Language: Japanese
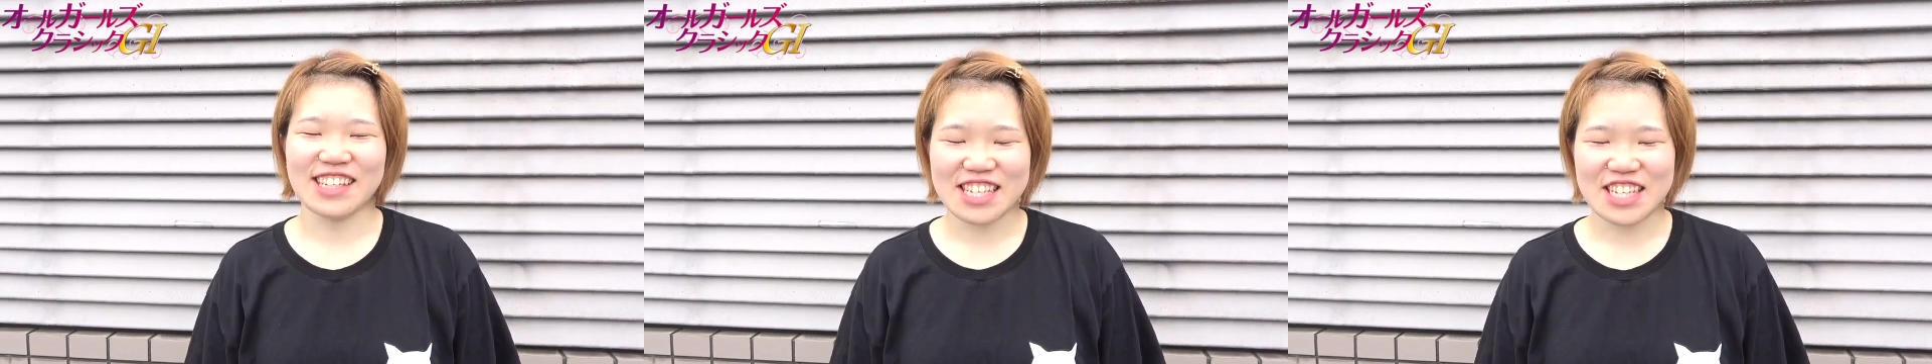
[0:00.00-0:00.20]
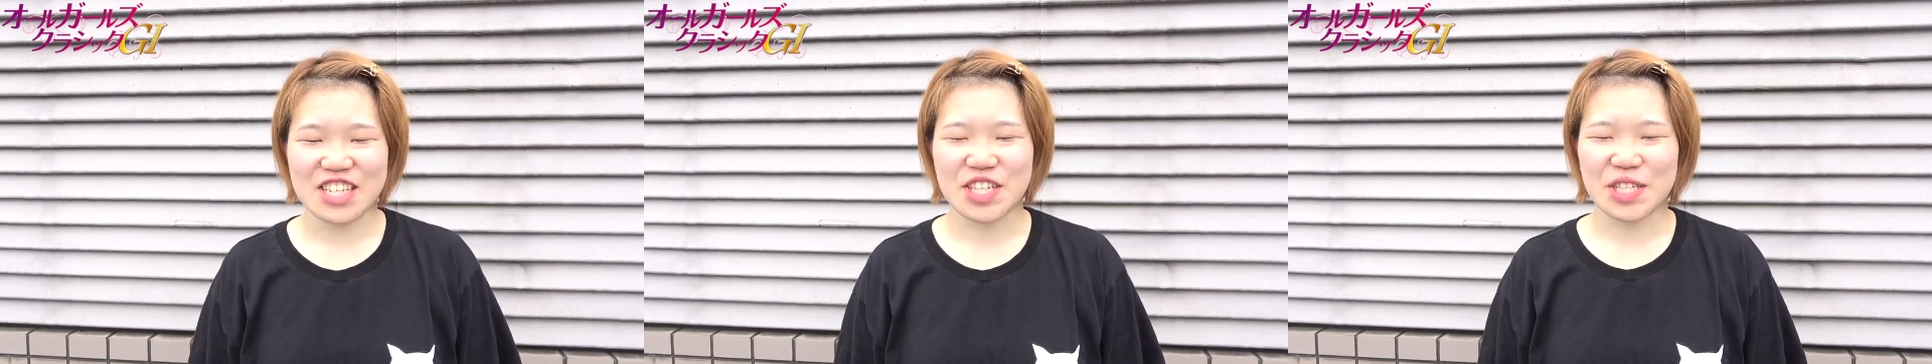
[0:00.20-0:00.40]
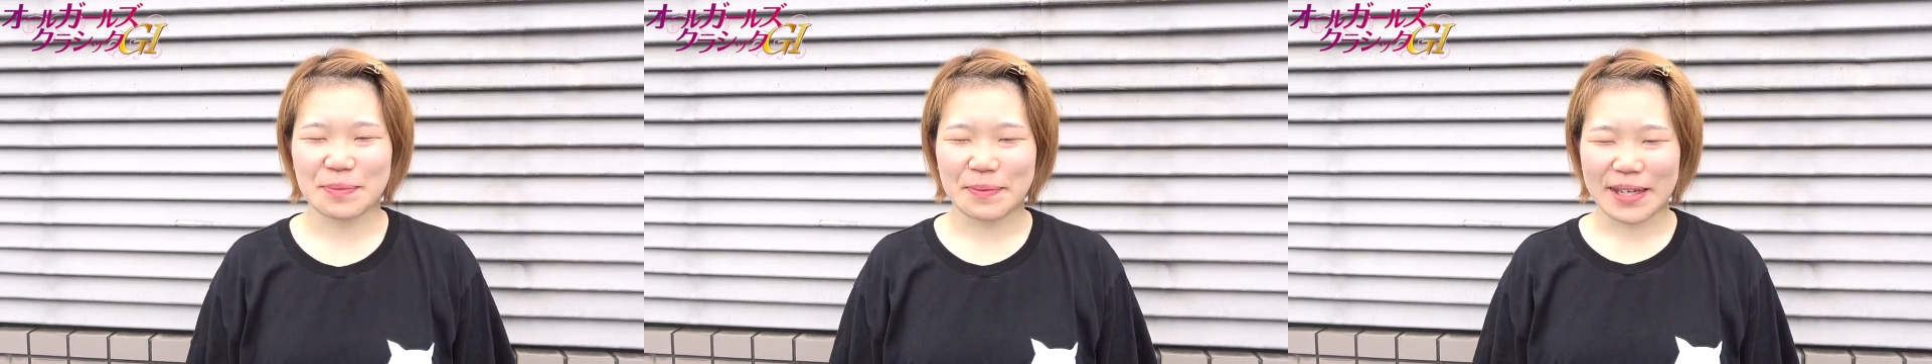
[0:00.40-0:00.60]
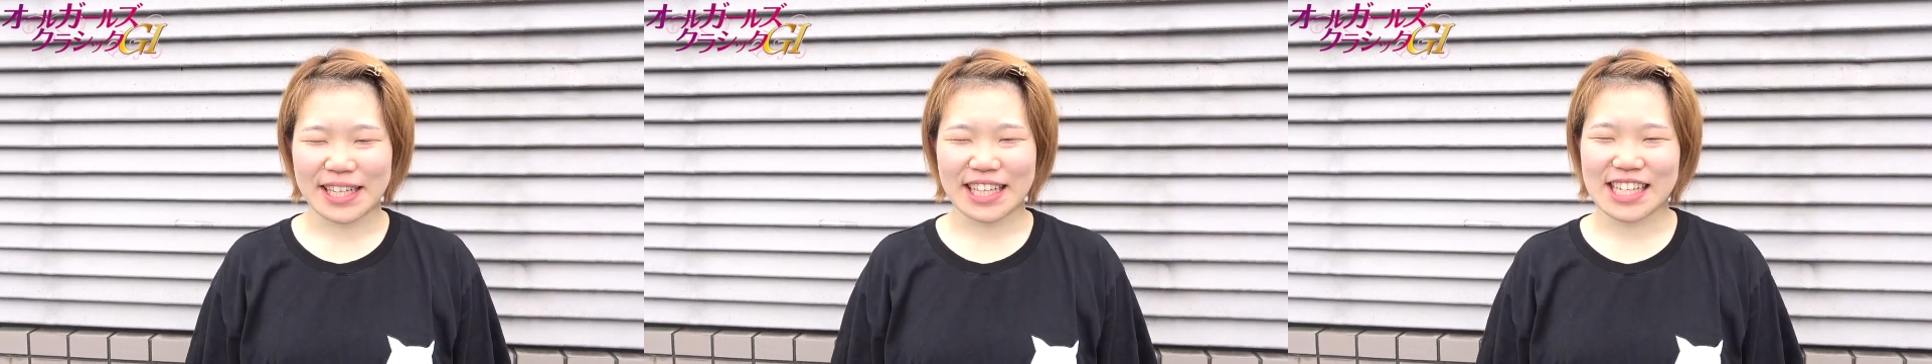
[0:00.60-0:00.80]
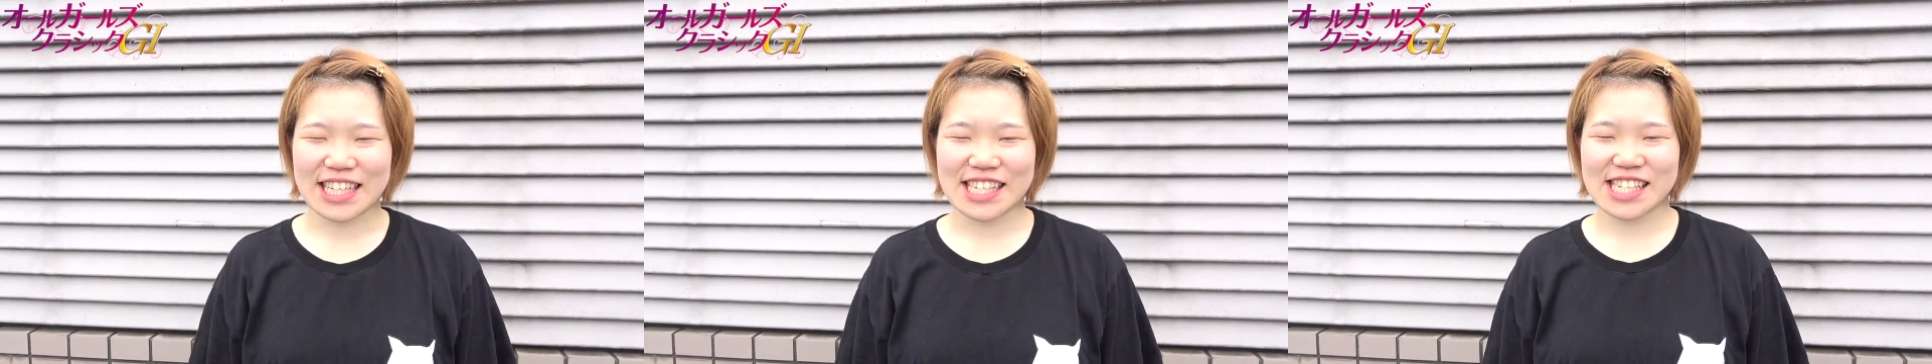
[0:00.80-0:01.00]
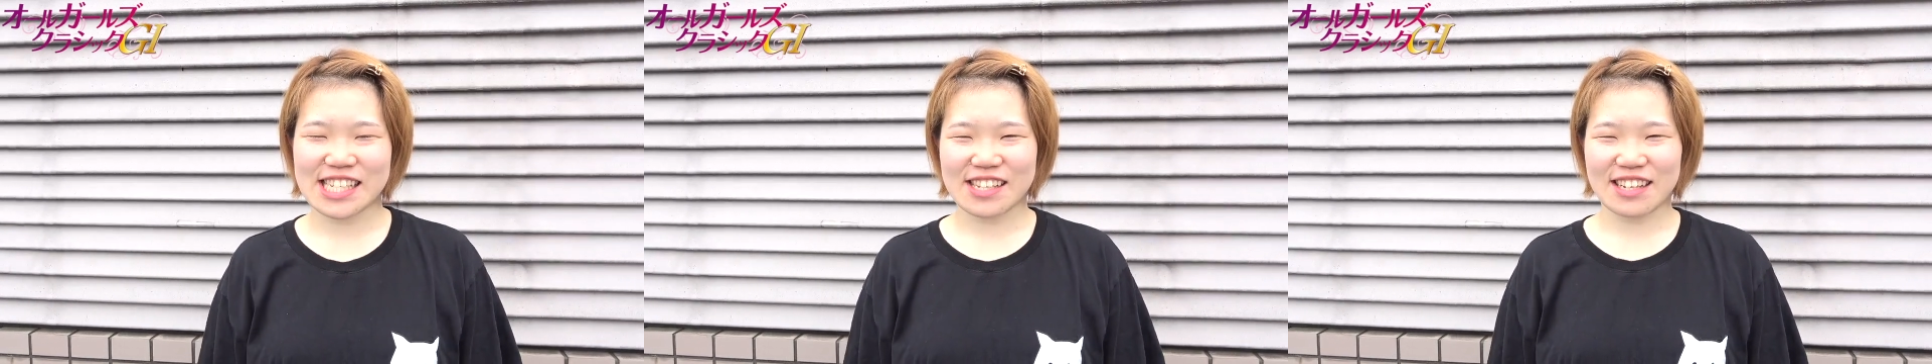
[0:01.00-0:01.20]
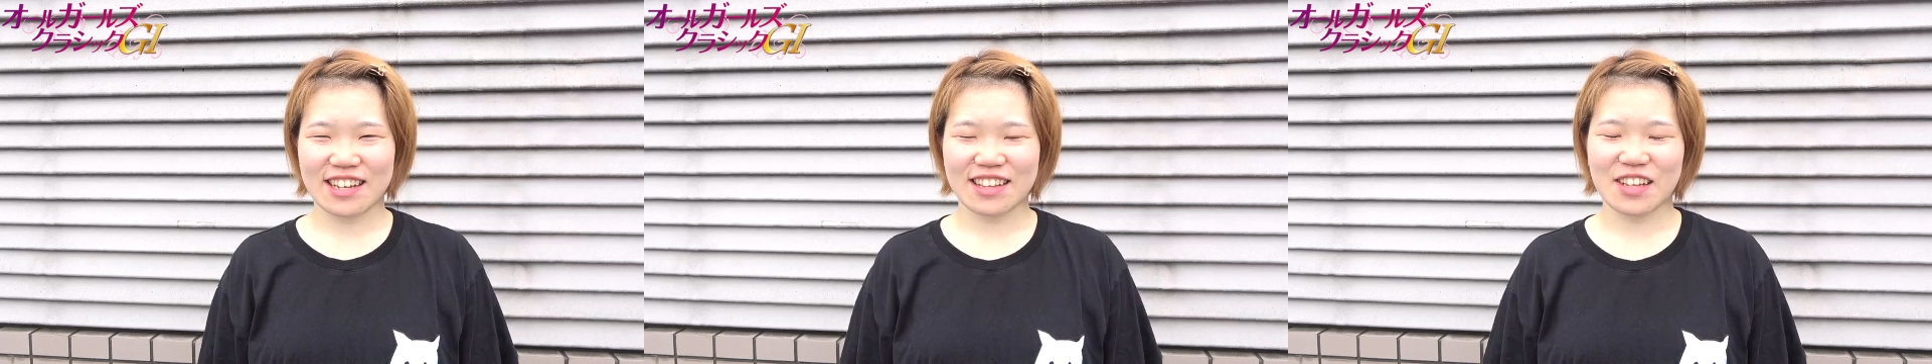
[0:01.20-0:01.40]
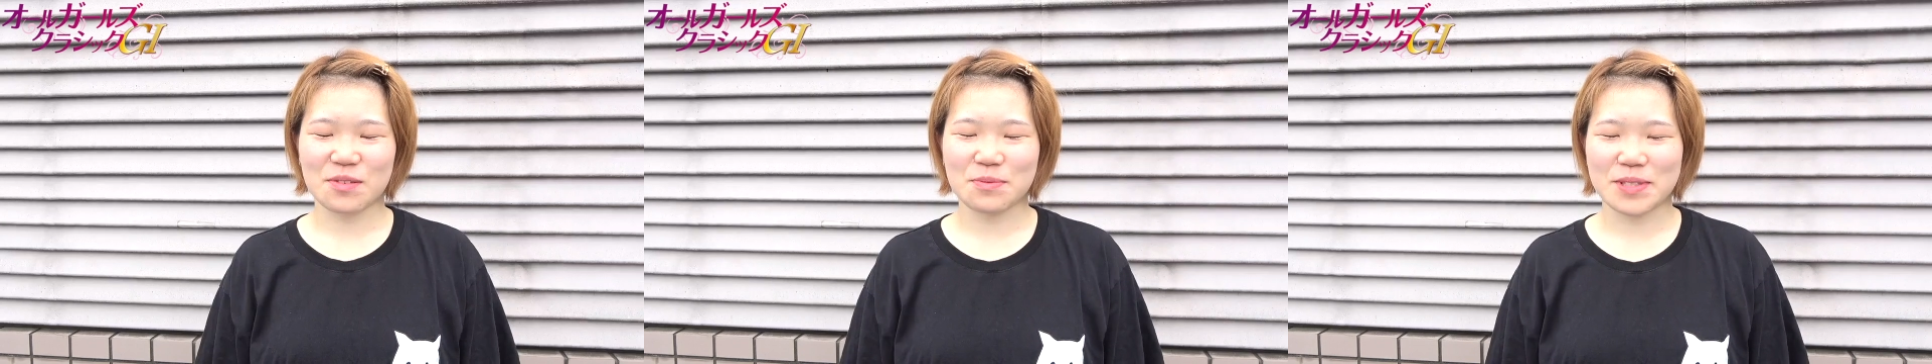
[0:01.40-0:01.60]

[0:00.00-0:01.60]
師匠の前でいい姿を